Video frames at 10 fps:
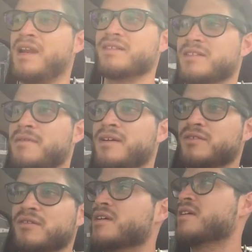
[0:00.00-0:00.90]
las divas.
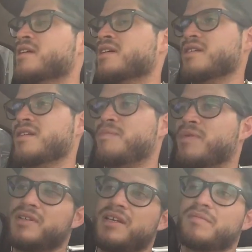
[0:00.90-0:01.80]
Yo, no,
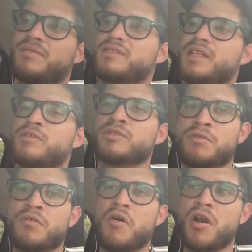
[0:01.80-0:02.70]
pues sí, pues estamos en
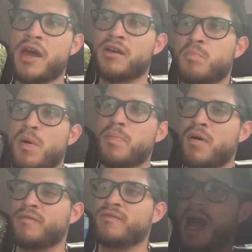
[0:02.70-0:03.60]
un colegio,
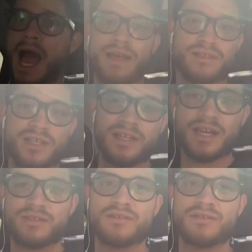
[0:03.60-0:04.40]
pepón. Ah, sí, eso